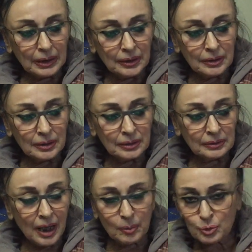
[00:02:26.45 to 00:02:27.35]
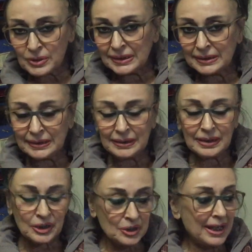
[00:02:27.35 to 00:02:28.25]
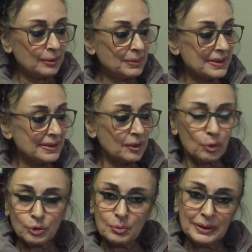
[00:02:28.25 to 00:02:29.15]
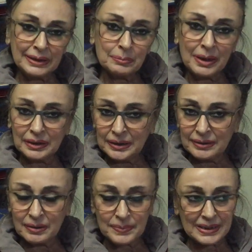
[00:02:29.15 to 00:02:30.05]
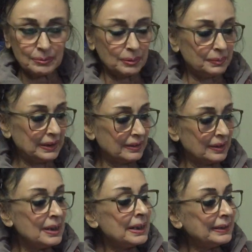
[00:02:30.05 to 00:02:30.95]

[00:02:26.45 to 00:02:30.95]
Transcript: e, namus nedeniyle işlenmesi otomatikman indirim sebebiydi.